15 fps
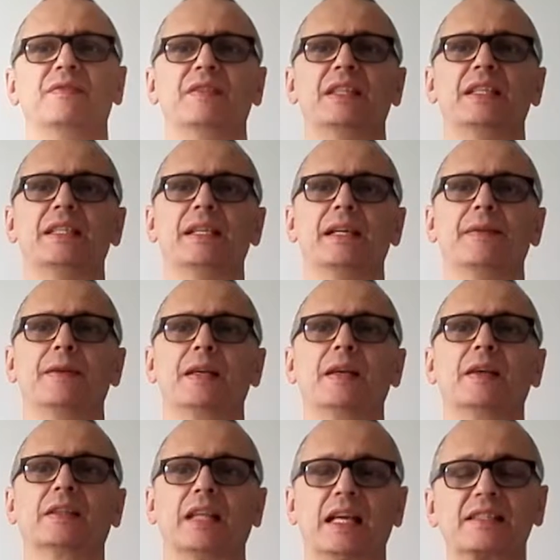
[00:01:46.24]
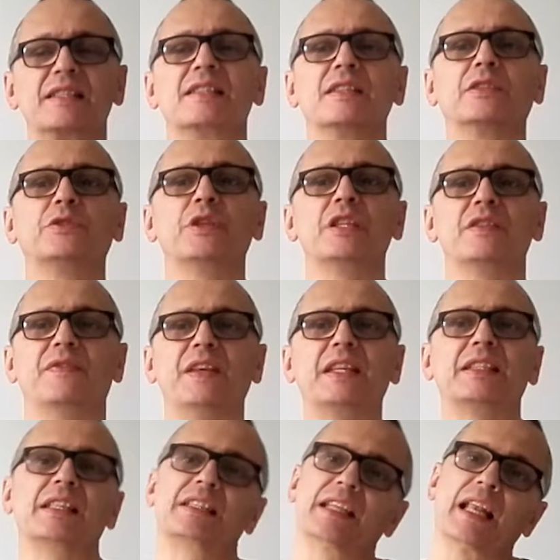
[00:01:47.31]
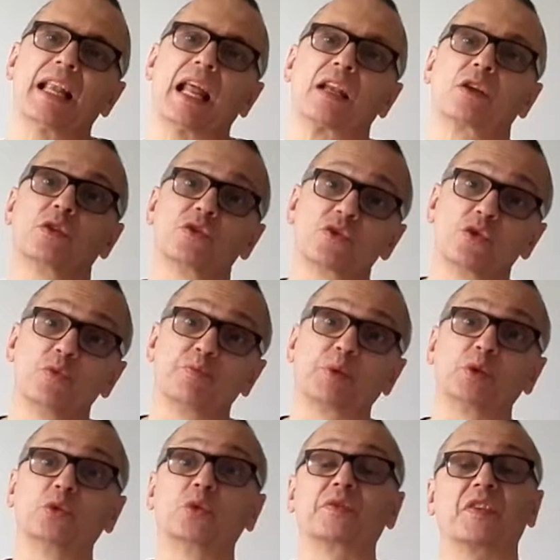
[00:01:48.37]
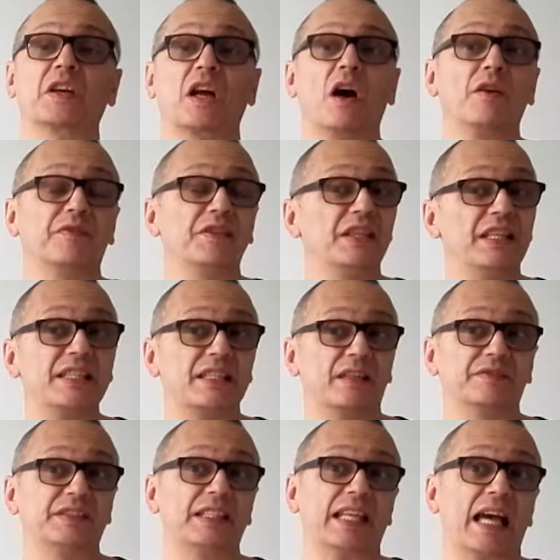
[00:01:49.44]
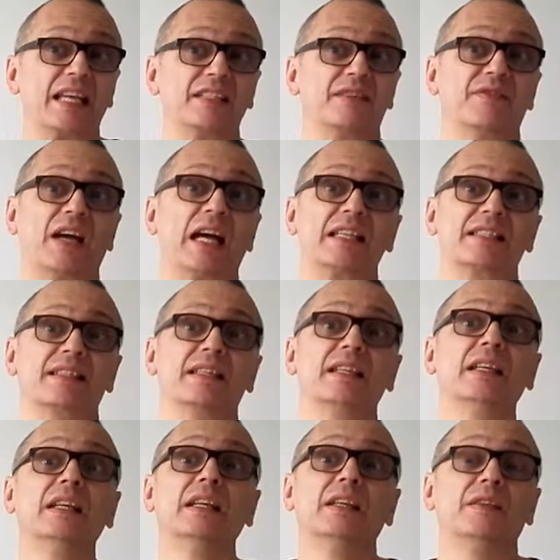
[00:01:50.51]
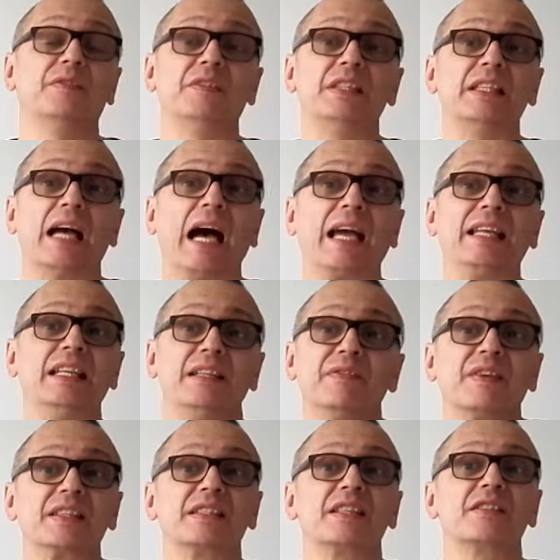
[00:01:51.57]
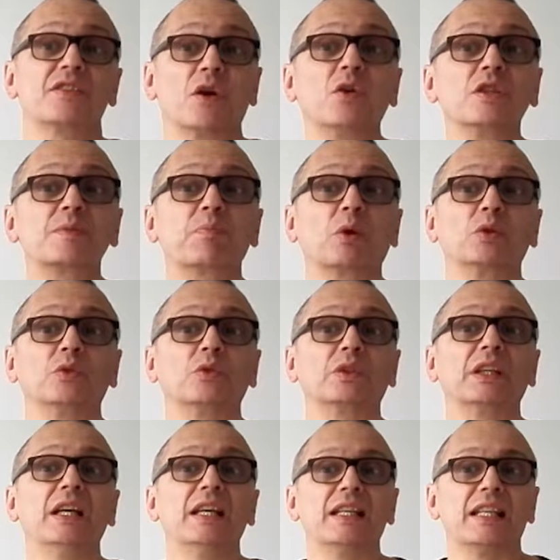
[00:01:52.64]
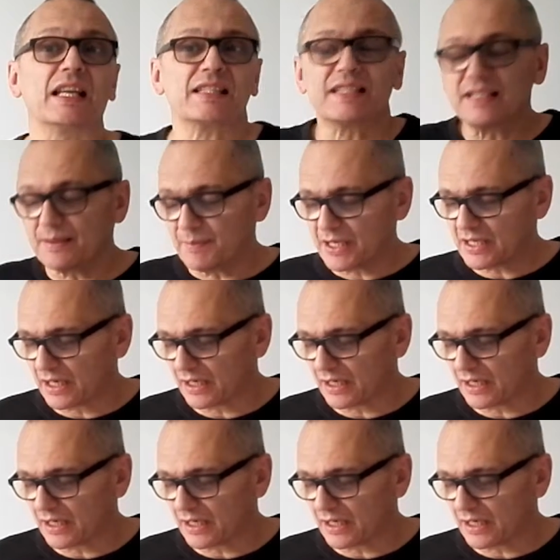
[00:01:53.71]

wir? hier. Das ist natürlich wichtig, denn ein Konsumprodukt verkaufen wir nicht auf die gleiche Weise wie ein Investitionsprodukt. Lassen Sie mich